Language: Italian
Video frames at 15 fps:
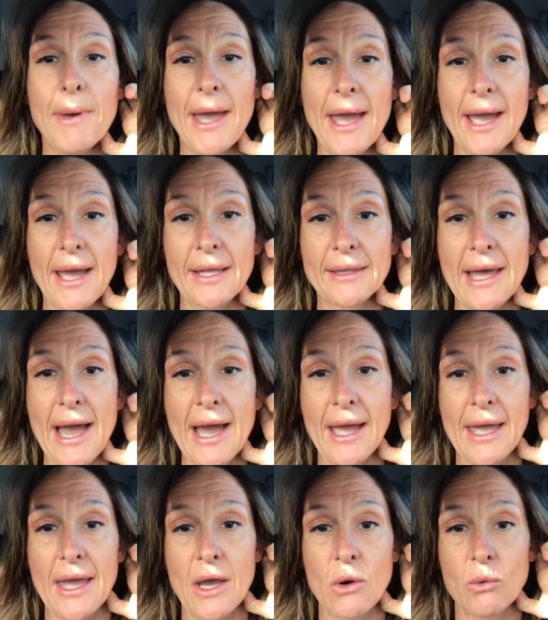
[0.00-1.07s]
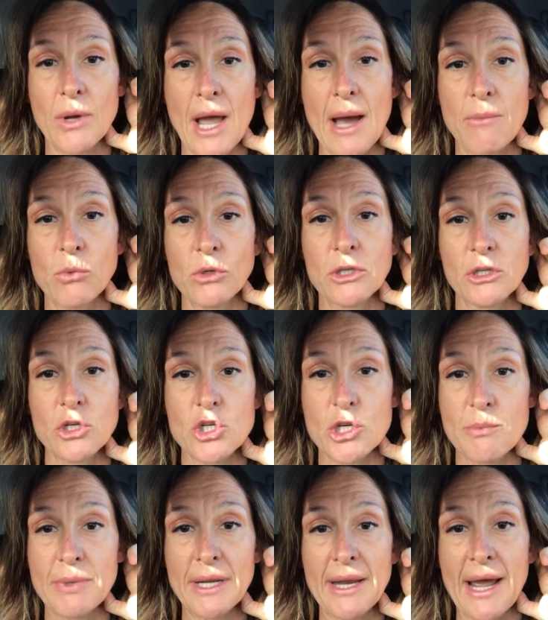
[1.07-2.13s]
per dare una
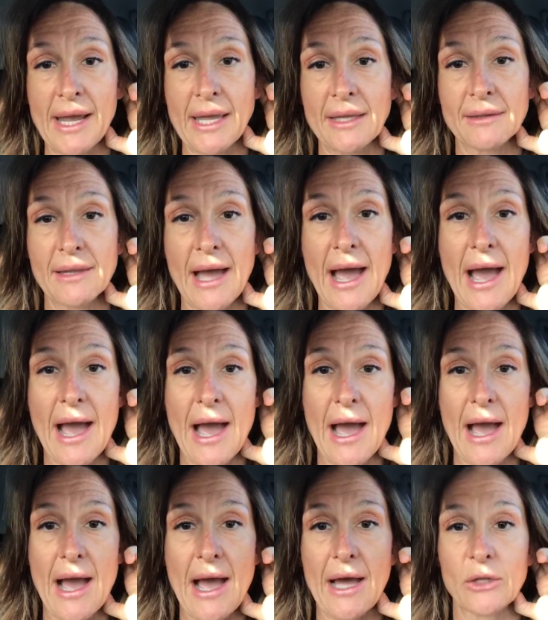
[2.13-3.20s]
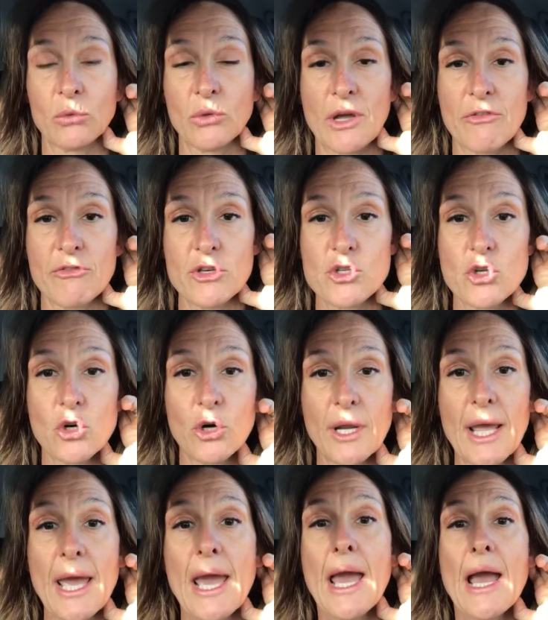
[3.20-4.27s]
multidisciplinarietà ad una
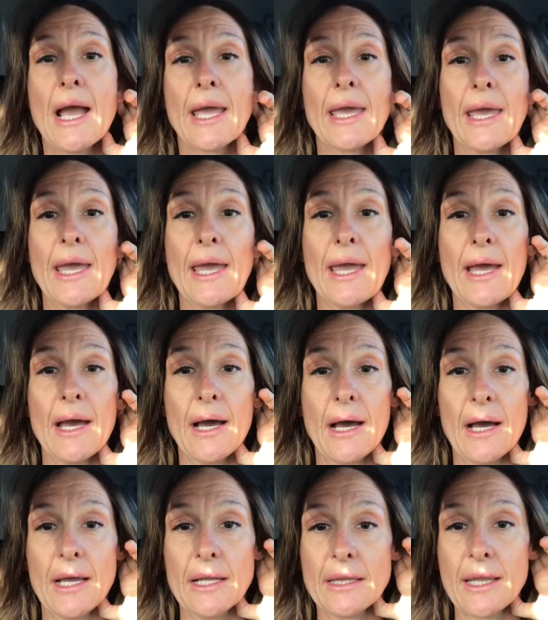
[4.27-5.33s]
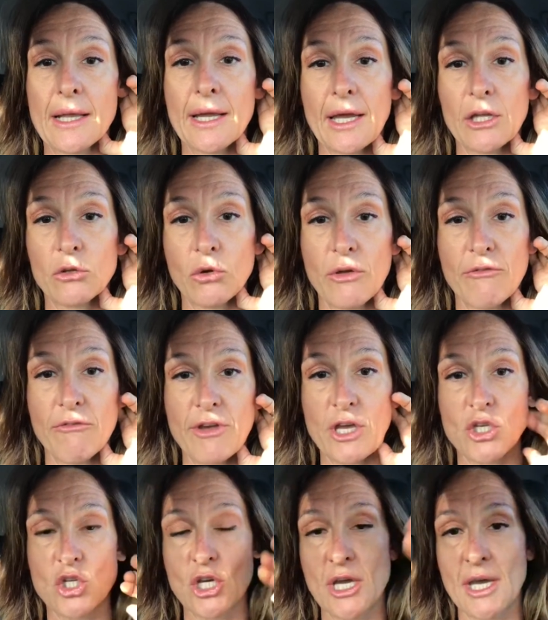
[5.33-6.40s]
visione che eh, il decreto
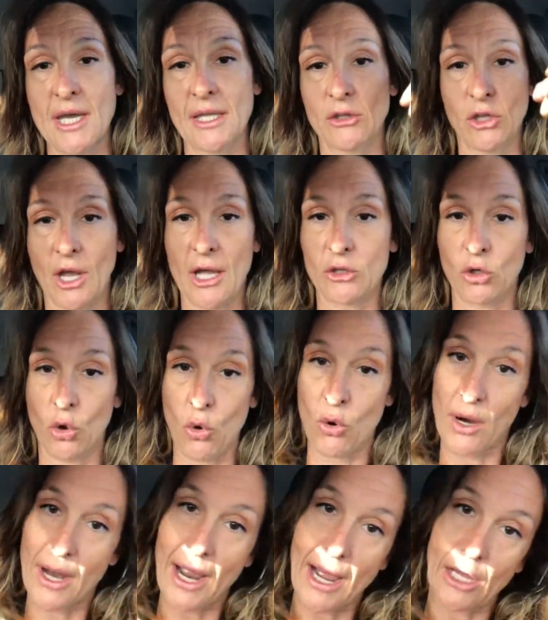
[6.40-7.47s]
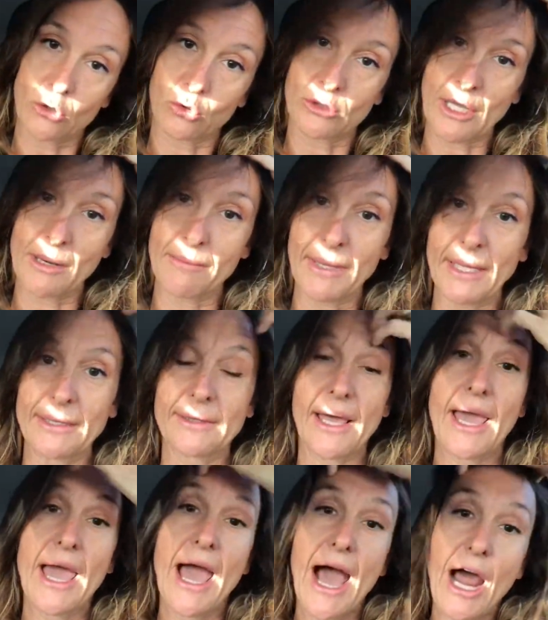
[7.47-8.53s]
invece tra- tronca totalmente.